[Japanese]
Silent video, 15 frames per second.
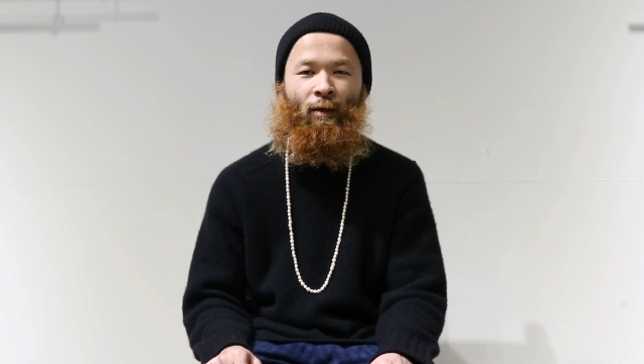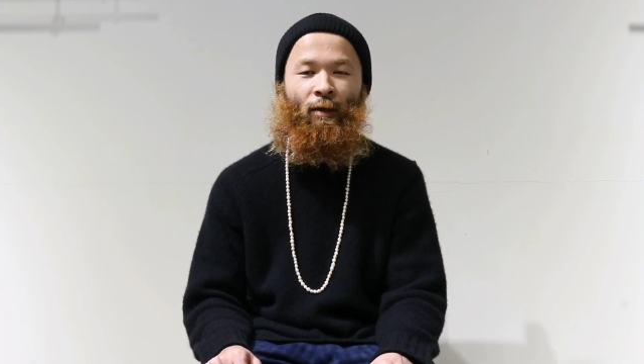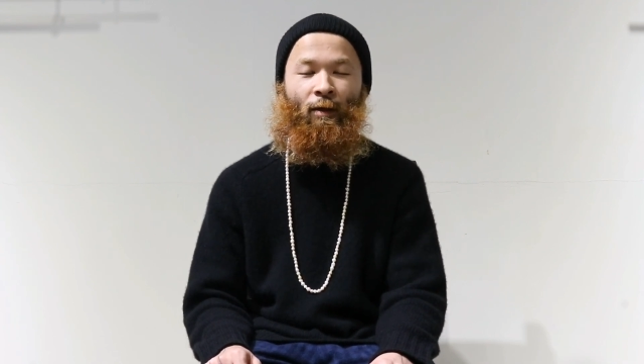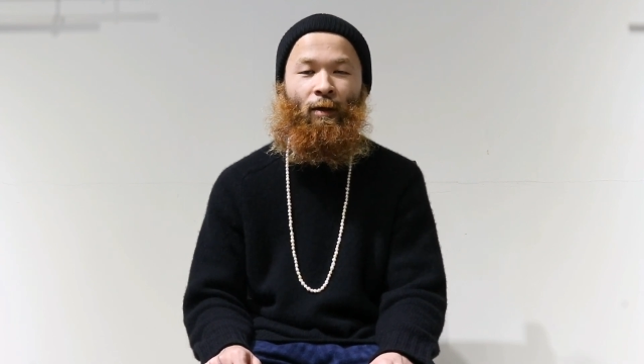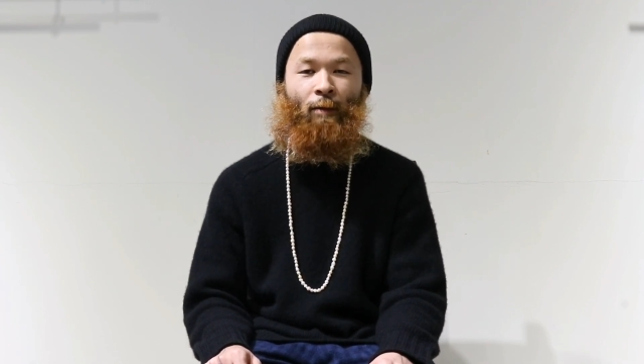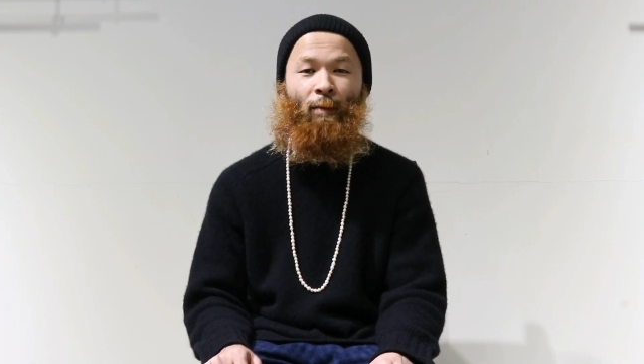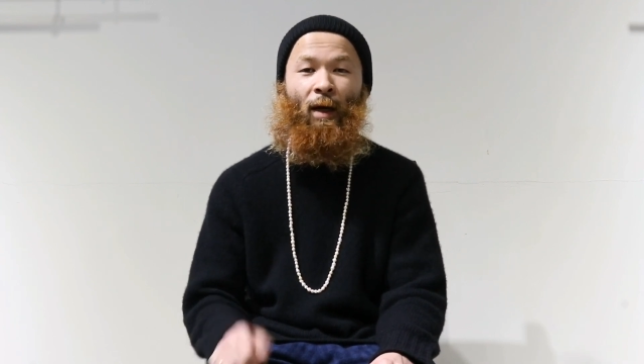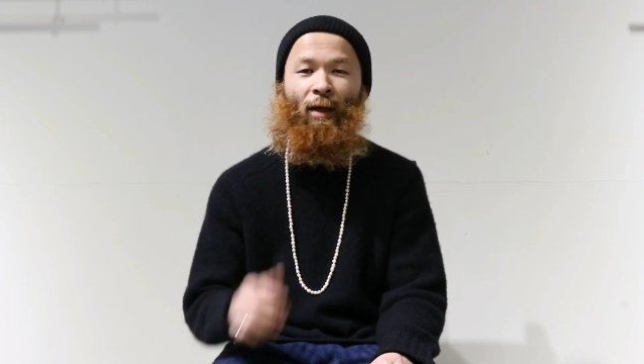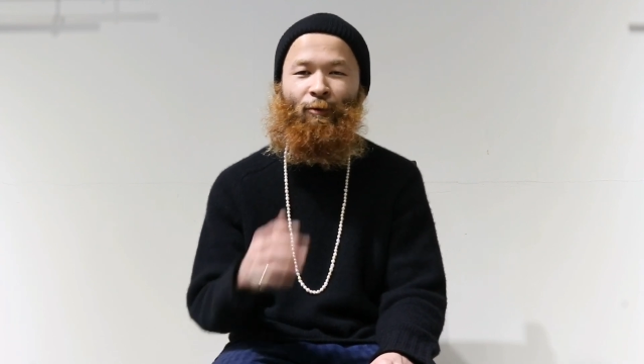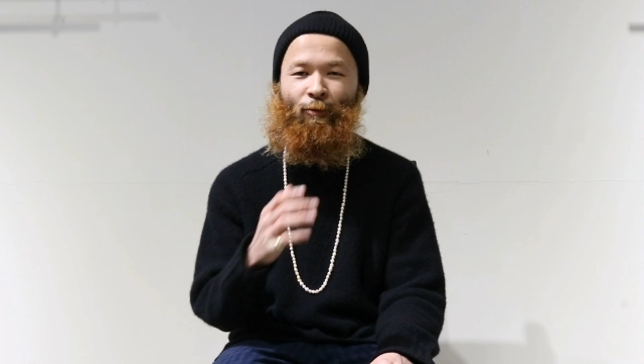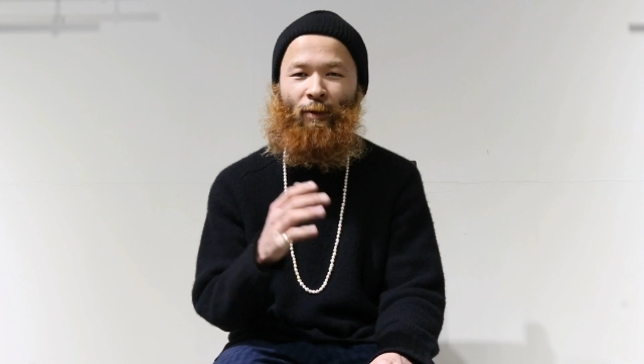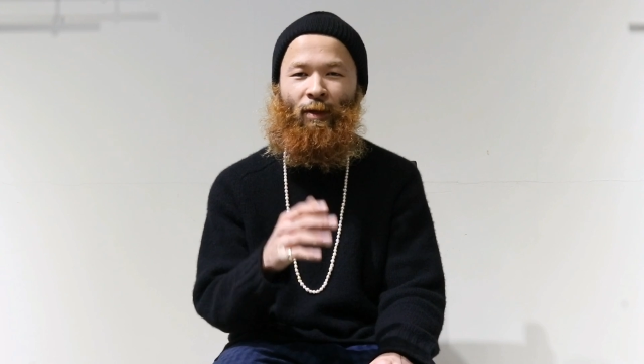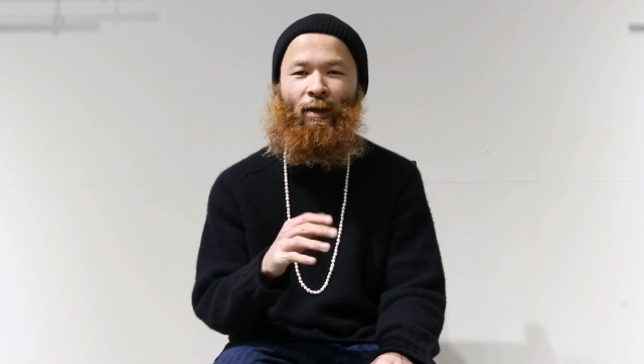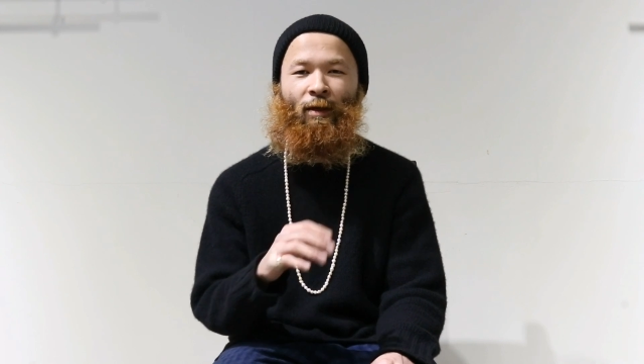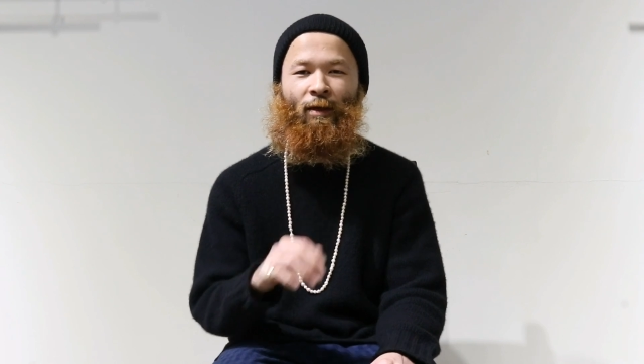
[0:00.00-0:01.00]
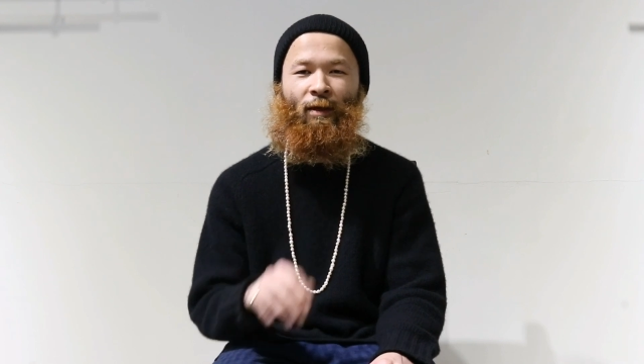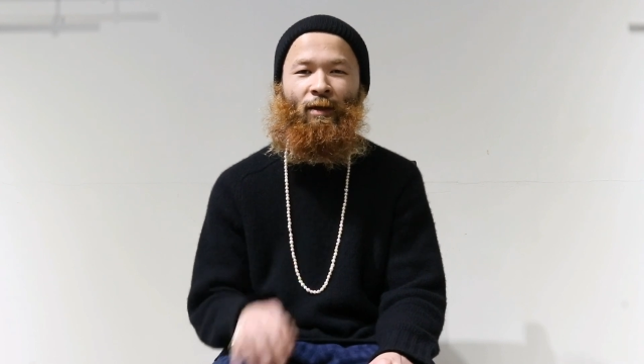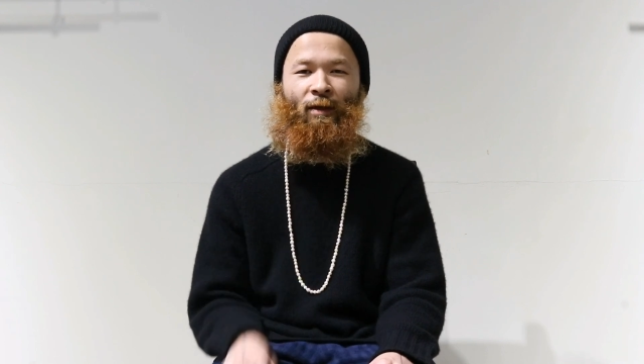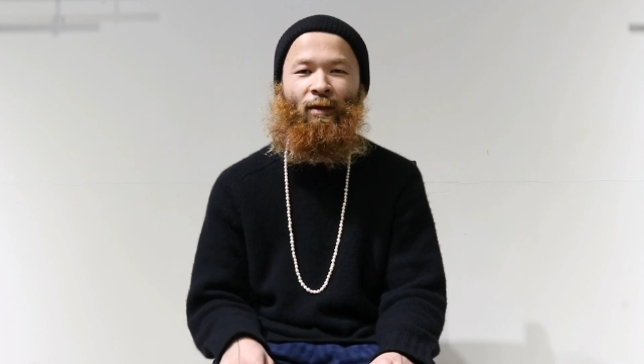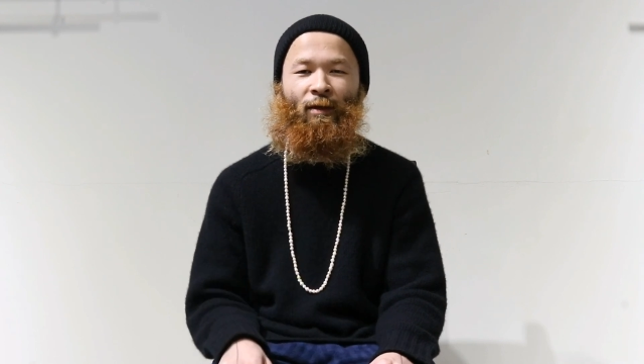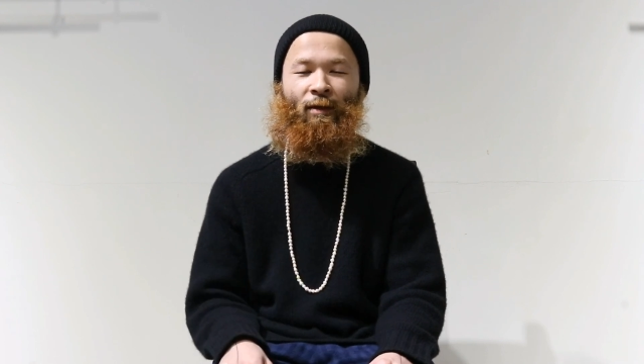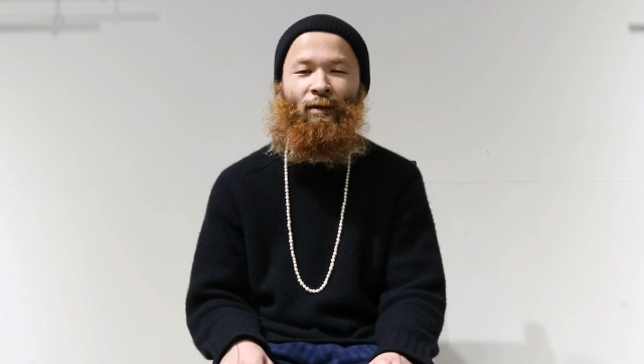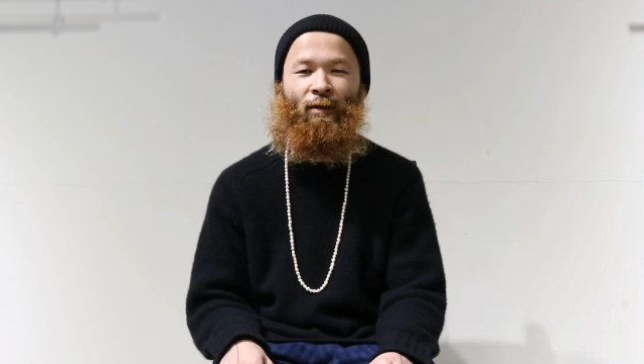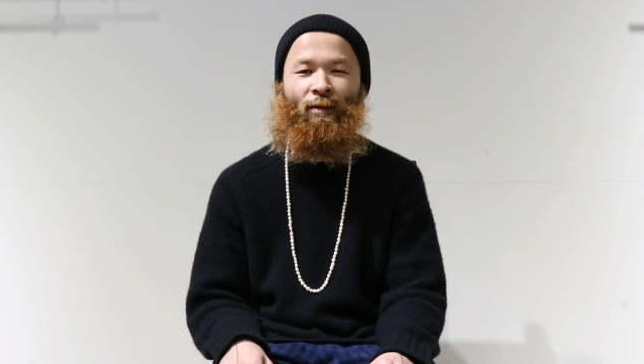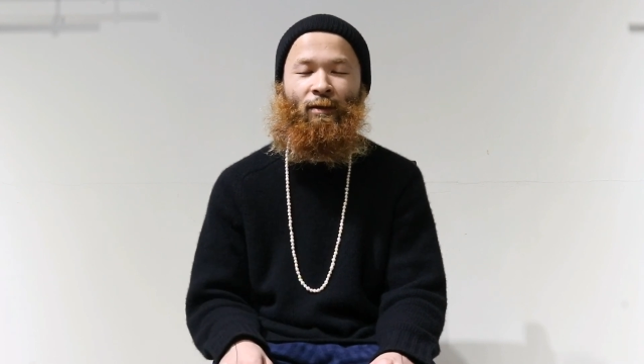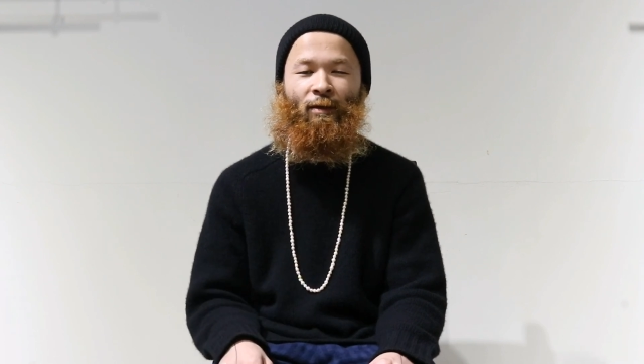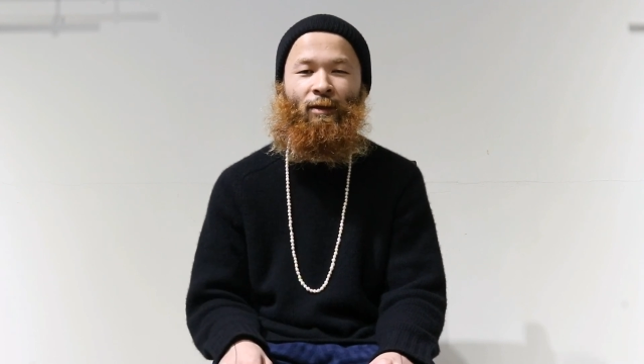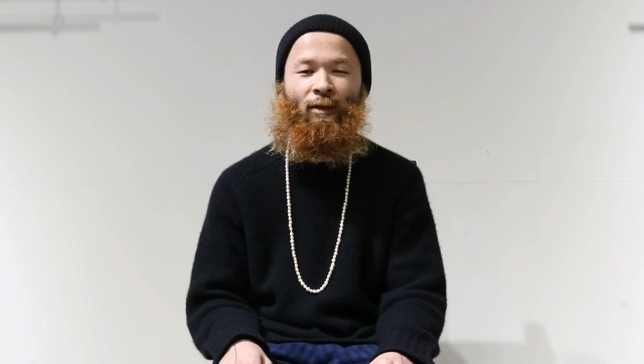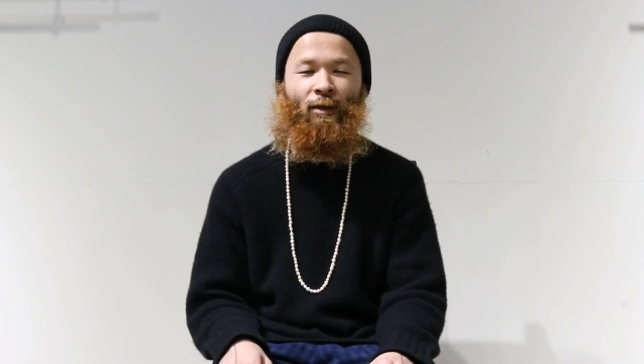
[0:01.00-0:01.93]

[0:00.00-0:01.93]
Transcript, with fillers: えーまあ後で、えー、